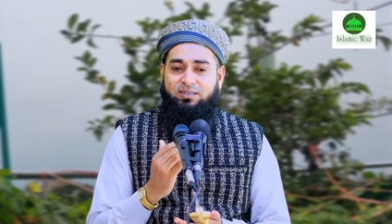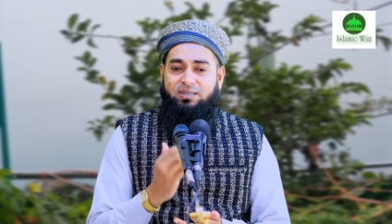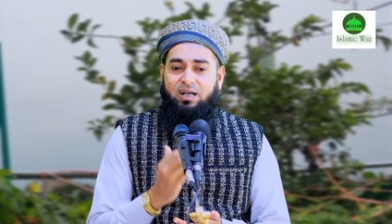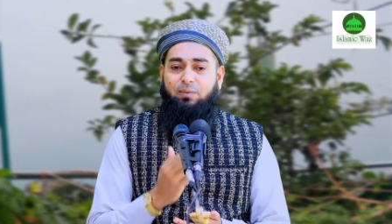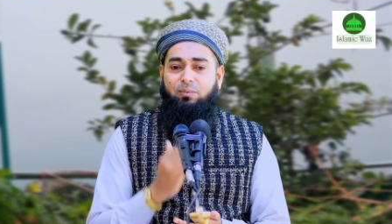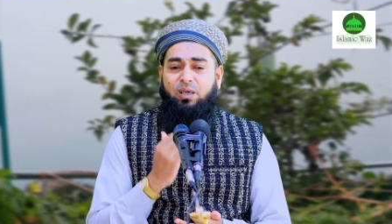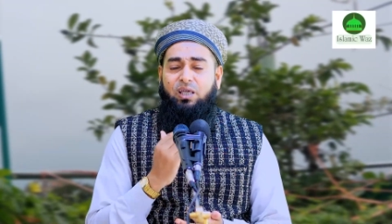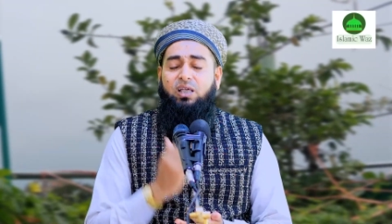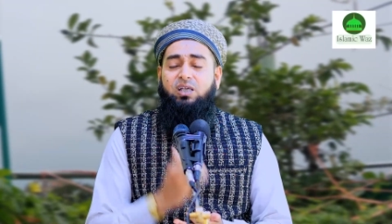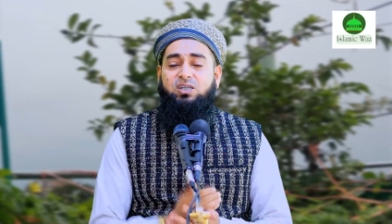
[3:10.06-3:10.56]

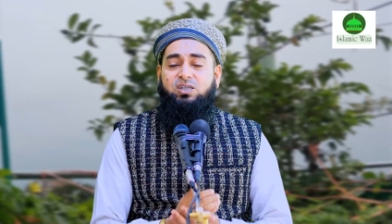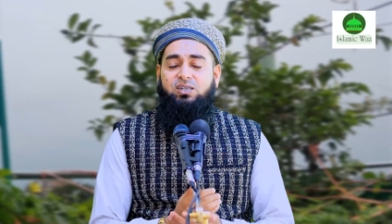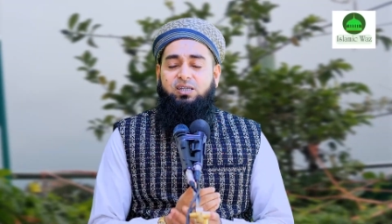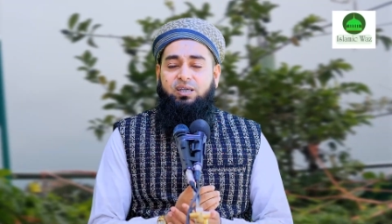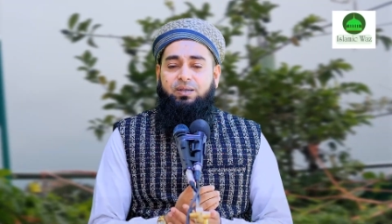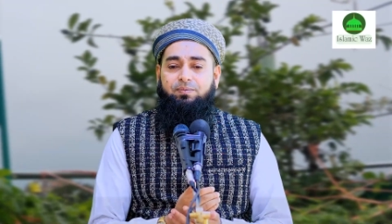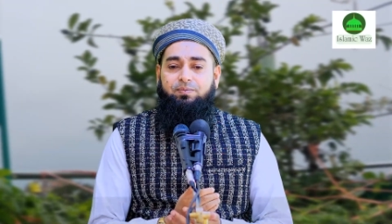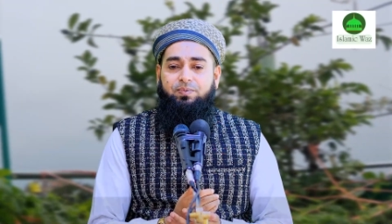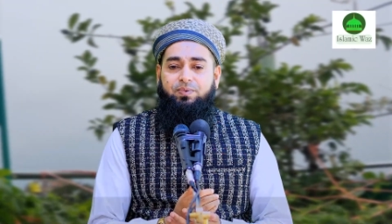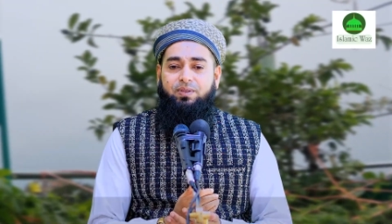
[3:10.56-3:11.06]
স্বামী
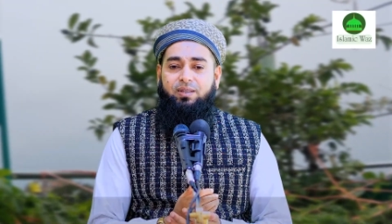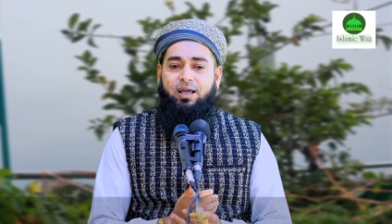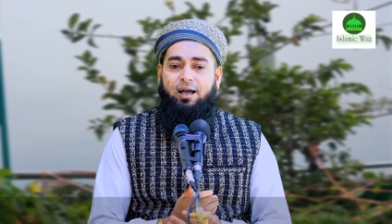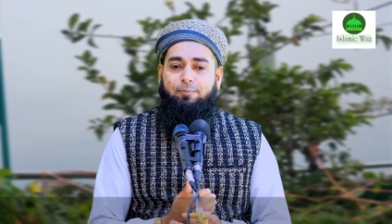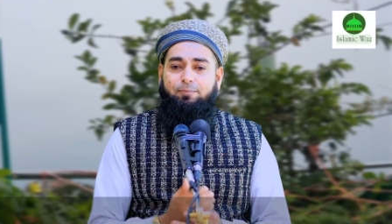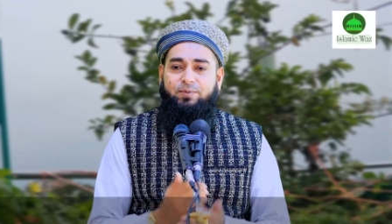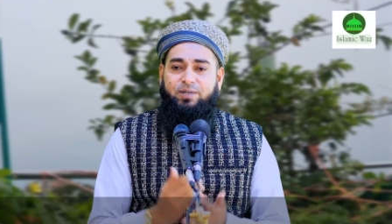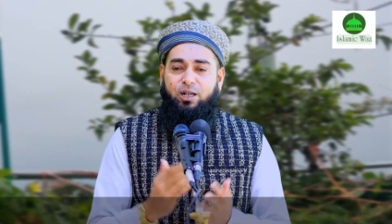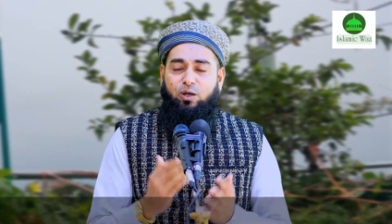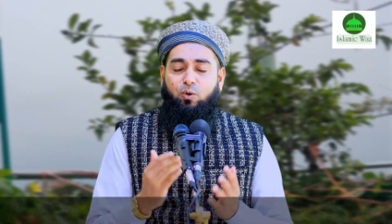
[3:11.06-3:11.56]
স্ত্রী
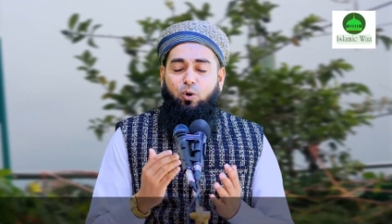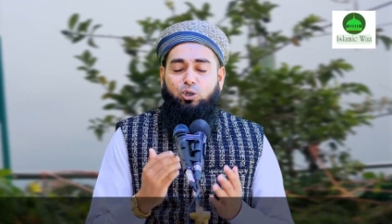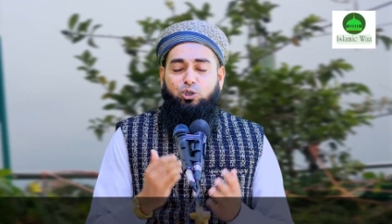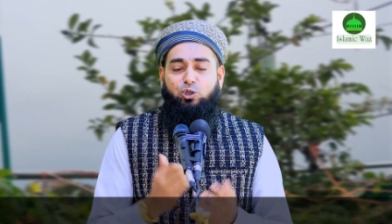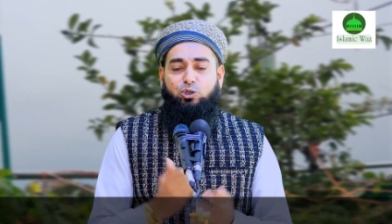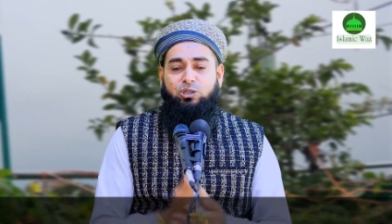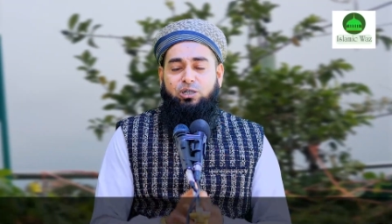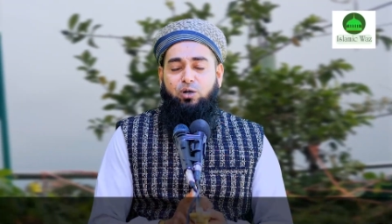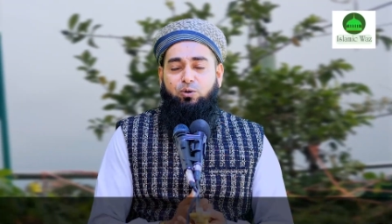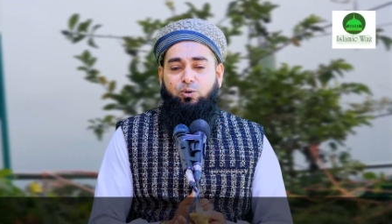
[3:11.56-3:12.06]
আপনারা গড়
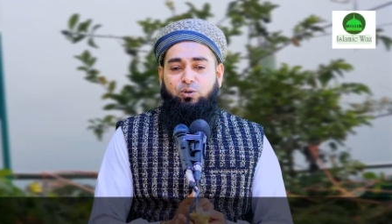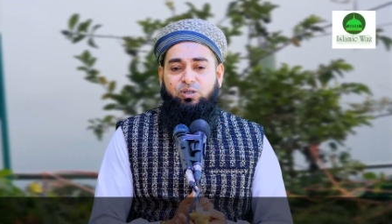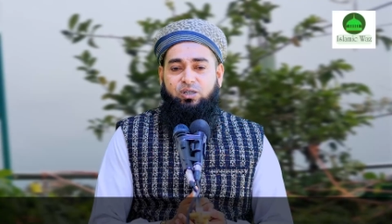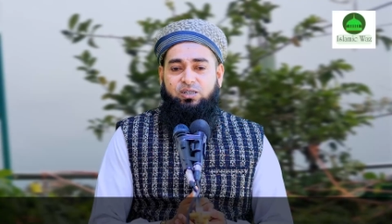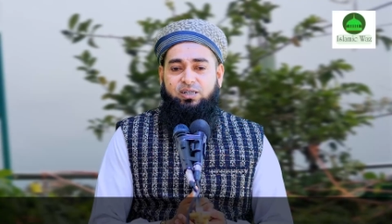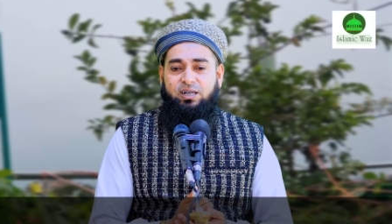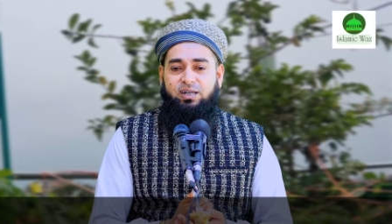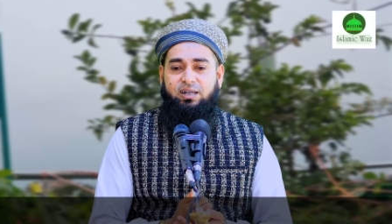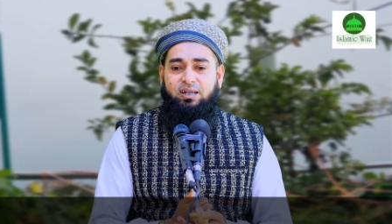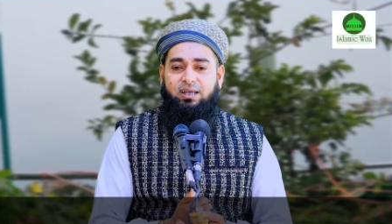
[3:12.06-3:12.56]
সংসার
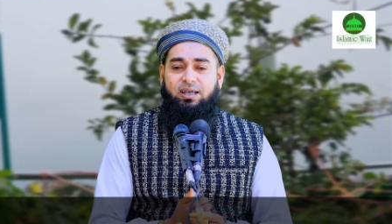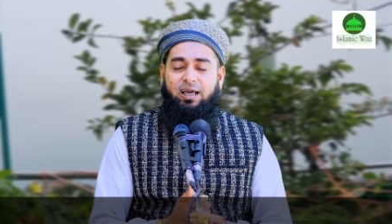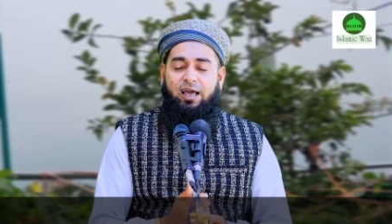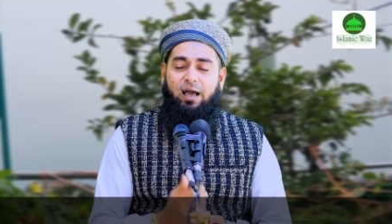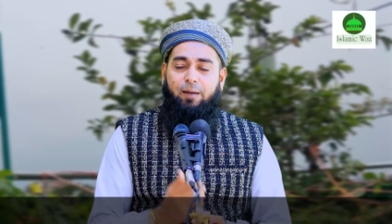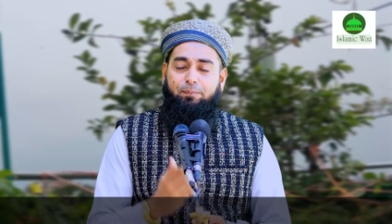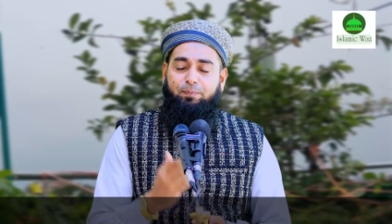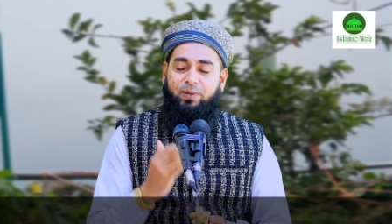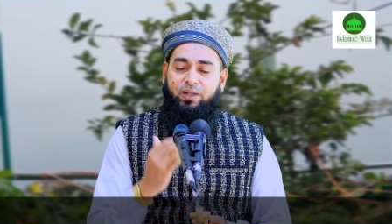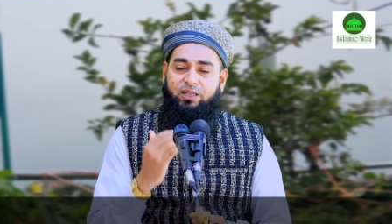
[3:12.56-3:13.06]
করতেছেন
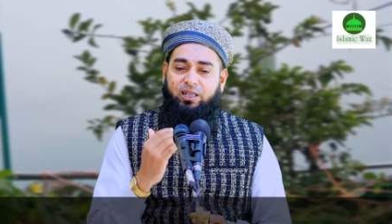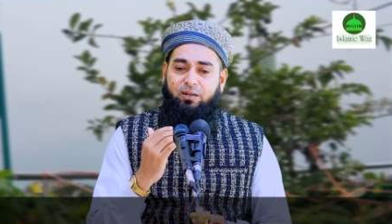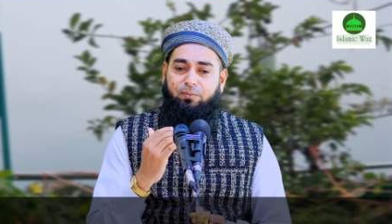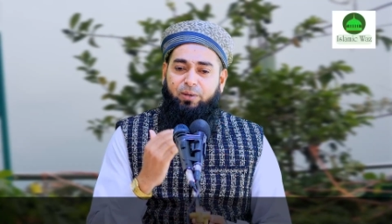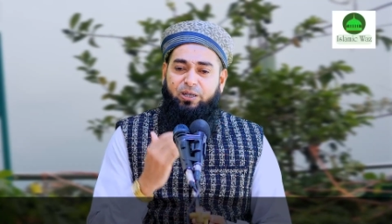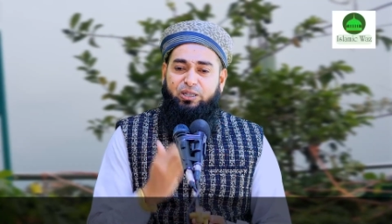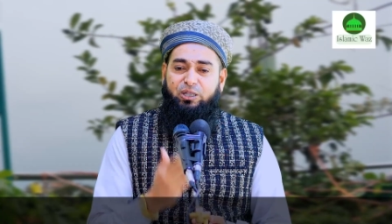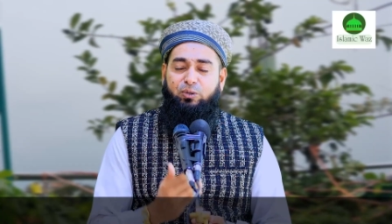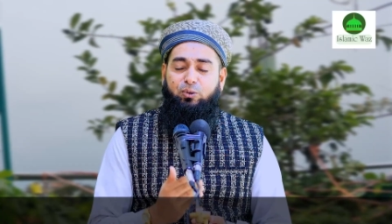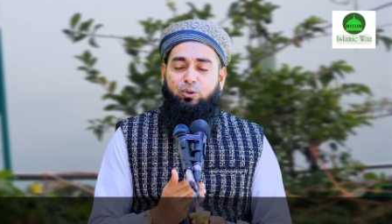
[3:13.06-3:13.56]
আপনাদের
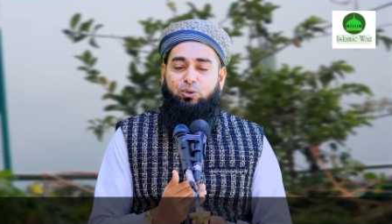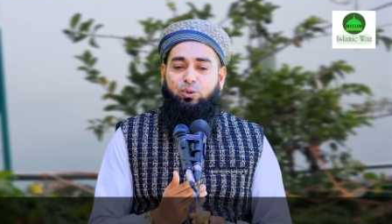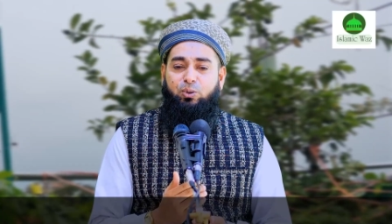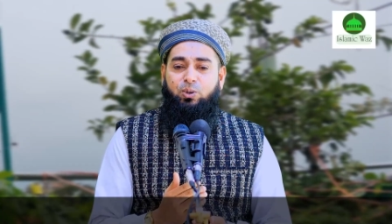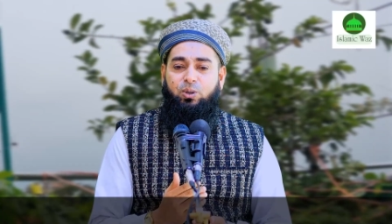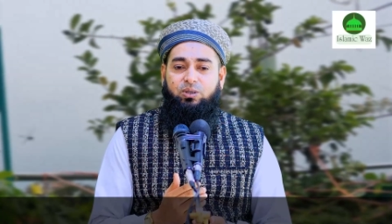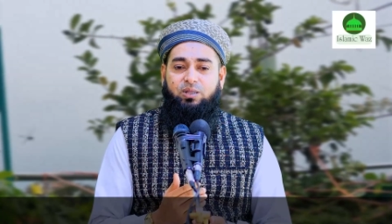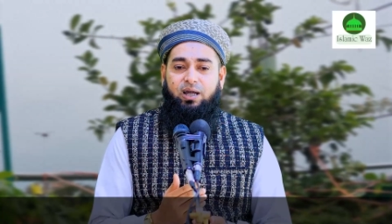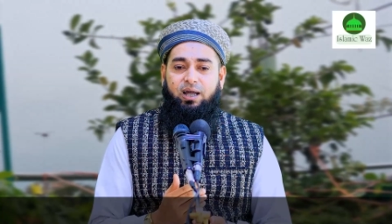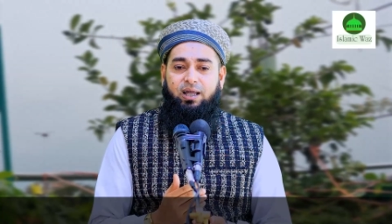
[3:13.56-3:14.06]
ব্যক্তিগত
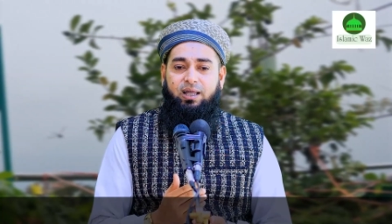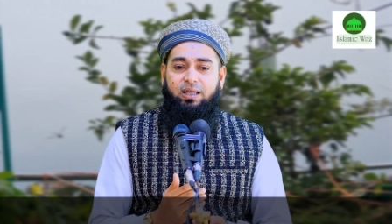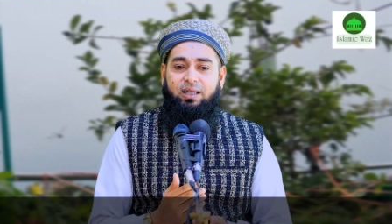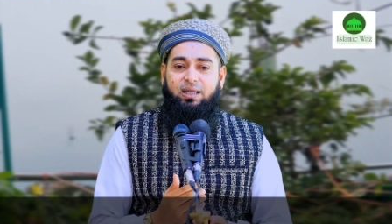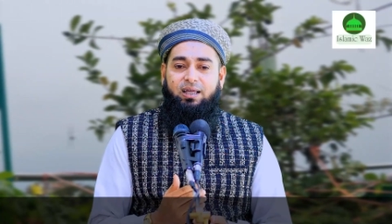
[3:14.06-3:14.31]
কথা